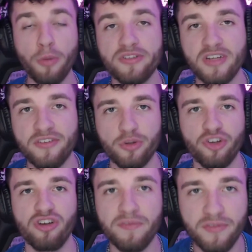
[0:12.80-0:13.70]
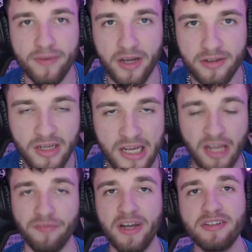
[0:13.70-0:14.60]
ich das Ganze heute schaffen werde,
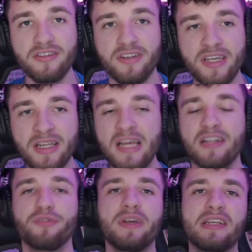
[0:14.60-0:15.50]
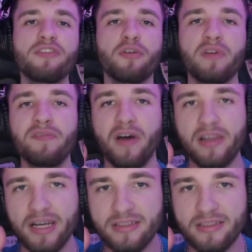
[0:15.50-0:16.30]
werdet ihr sehen, deswegen lasst auf jeden Fall ein Like